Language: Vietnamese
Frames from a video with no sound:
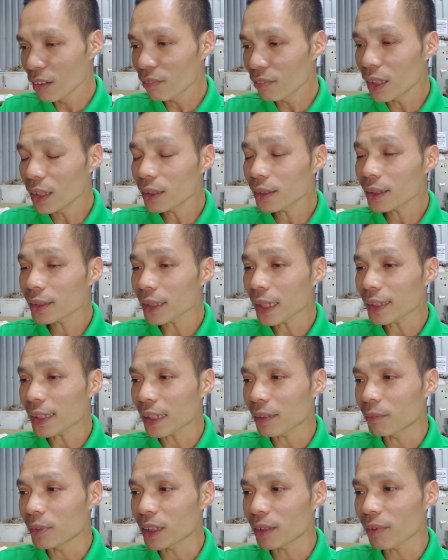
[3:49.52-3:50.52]
với những cái giá
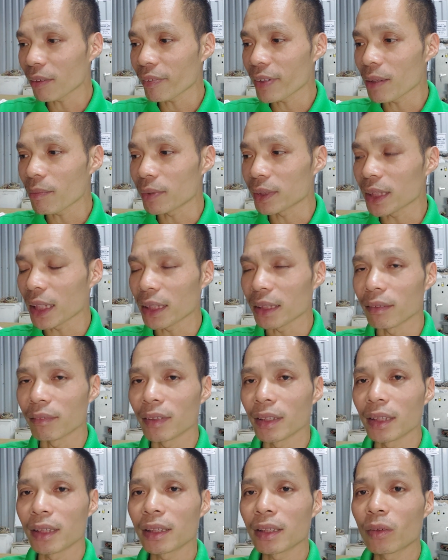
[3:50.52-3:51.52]
thành những cái máy phát điện mà chạy
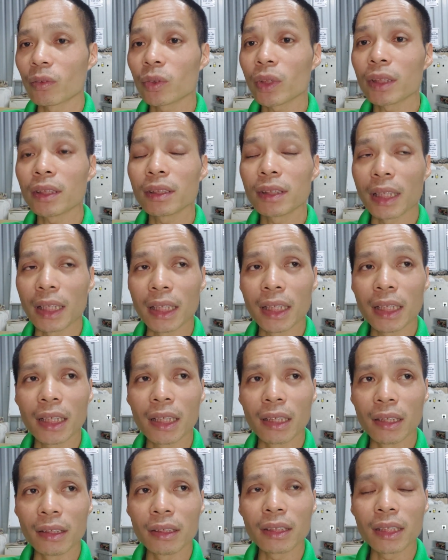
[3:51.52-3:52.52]
với công suất như thế
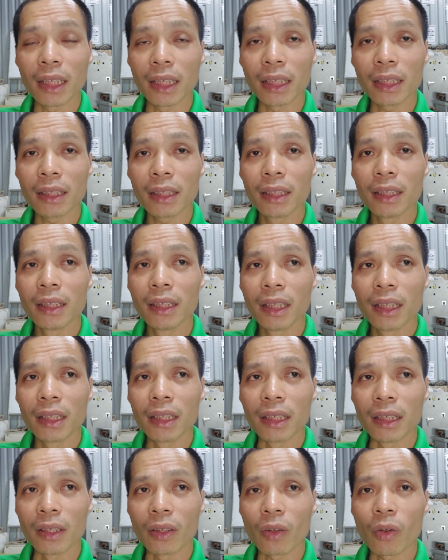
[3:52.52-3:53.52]
lớn như thế
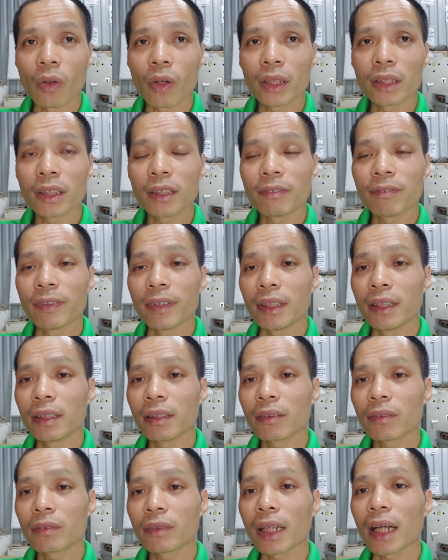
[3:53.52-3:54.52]
thì nó có cái chi phí
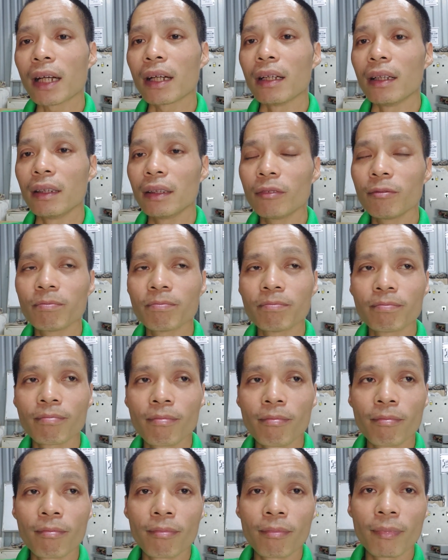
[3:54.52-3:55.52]
cũng khá là lớn
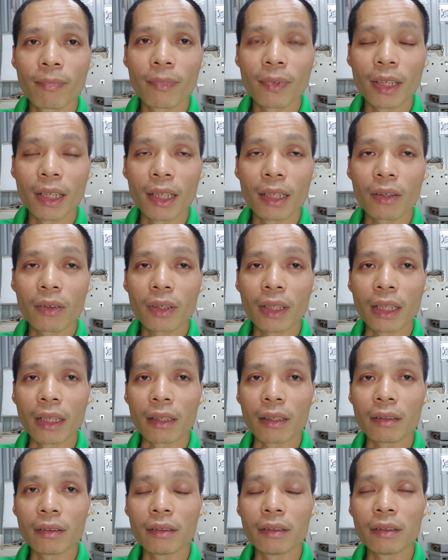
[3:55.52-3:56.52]
đấy có
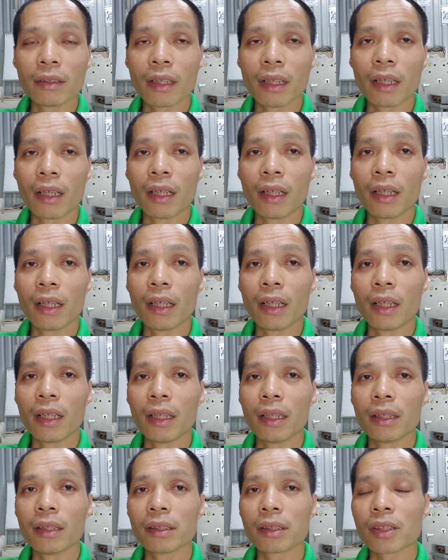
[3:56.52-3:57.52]
thể từ
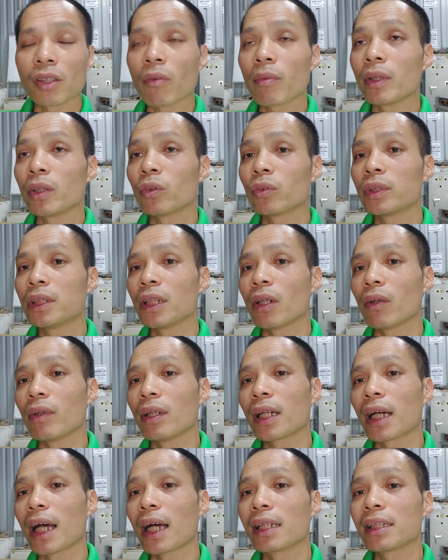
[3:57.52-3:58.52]
ờ, sáu bảy chục triệu
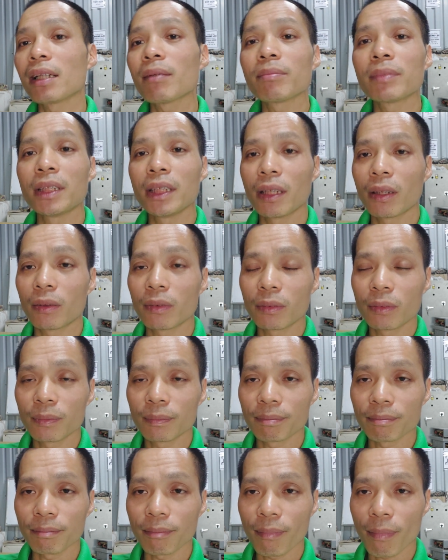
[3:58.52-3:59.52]
đến cả hàng trăm triệu
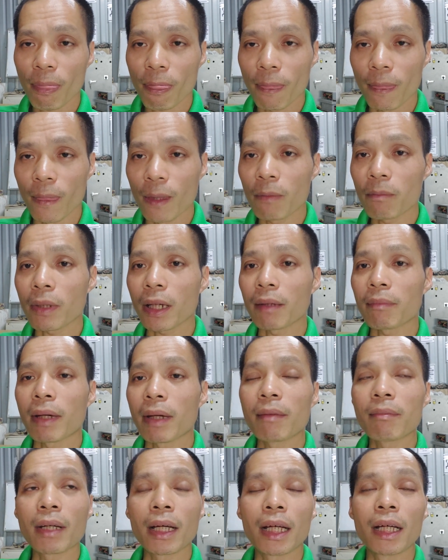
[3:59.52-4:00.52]
nếu mà cái
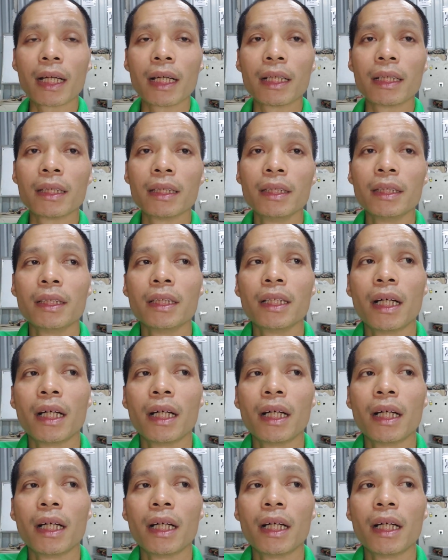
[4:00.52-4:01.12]
máy mà